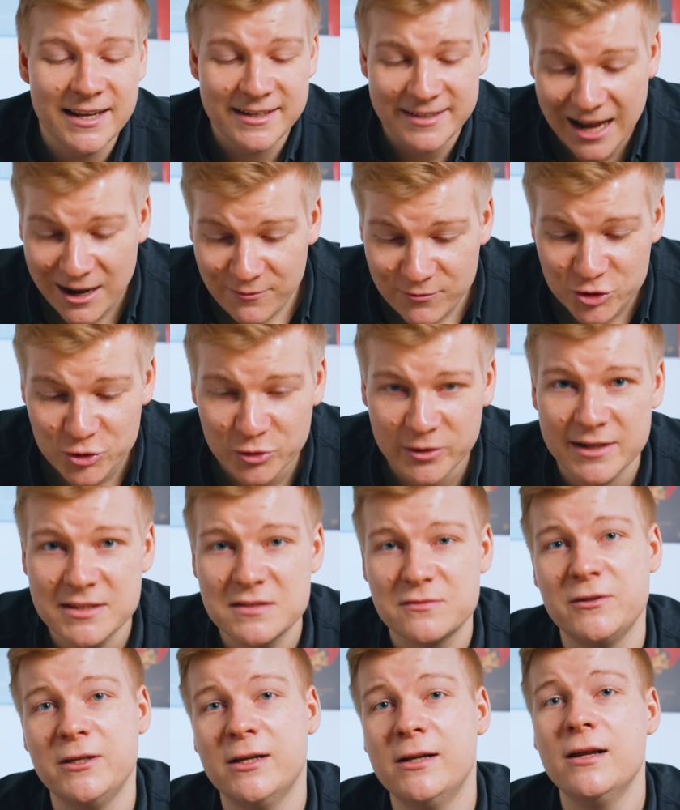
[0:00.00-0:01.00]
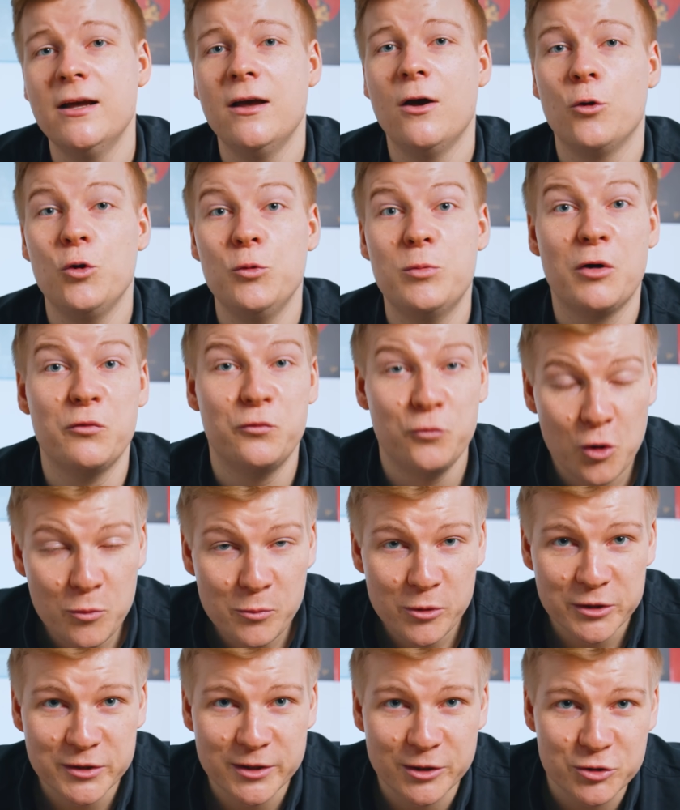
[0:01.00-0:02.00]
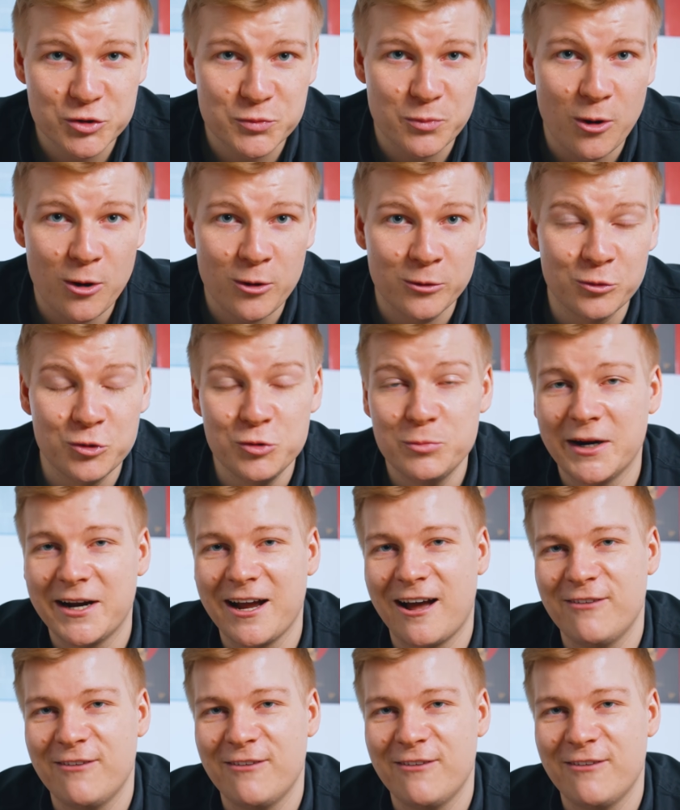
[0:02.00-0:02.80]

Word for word: Da haben wir schon ganz viel über Wurmlöcher gesprochen und über